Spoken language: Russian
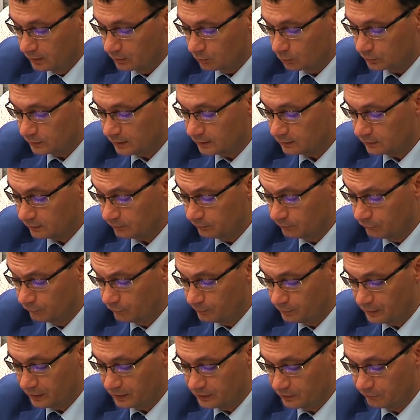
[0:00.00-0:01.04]
Курсантам
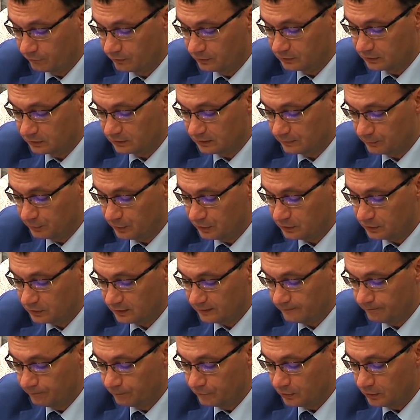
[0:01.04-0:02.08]
выплачивается
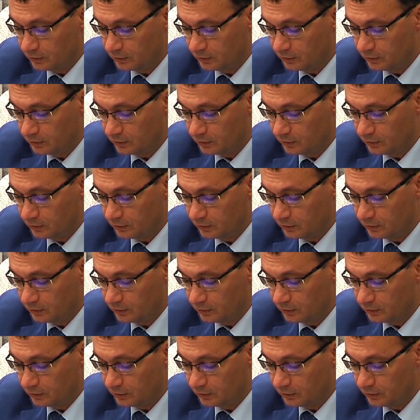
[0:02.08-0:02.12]
стипендия,